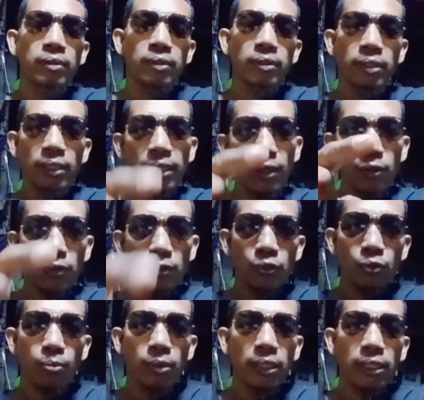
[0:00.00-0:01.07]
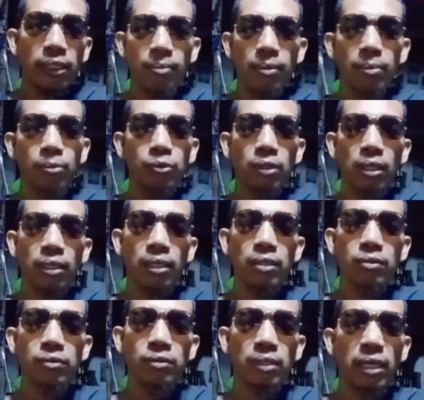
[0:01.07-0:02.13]
ikaw sobrang yabang mo talaga
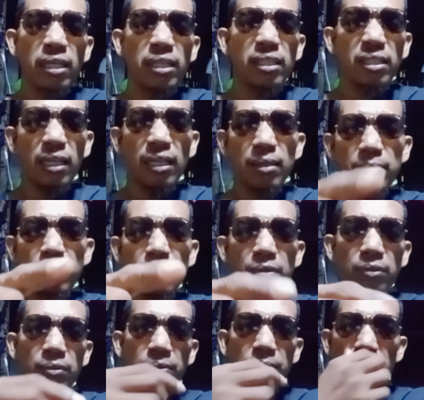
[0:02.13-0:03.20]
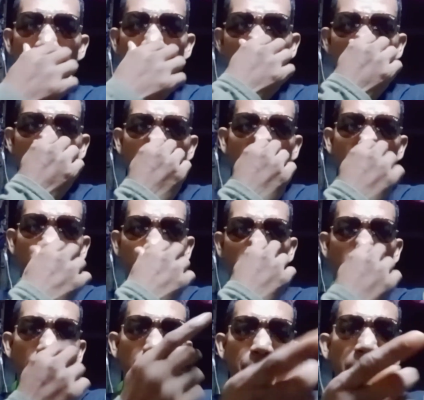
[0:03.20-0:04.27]
no kay alam mo
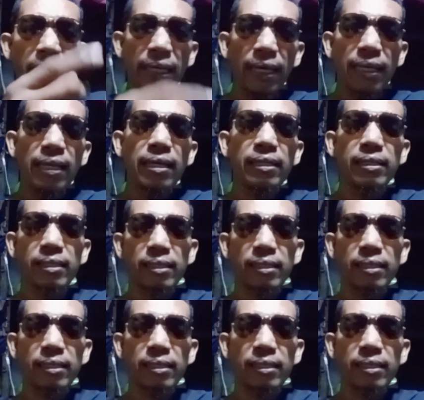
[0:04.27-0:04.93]
may pera ka lang eh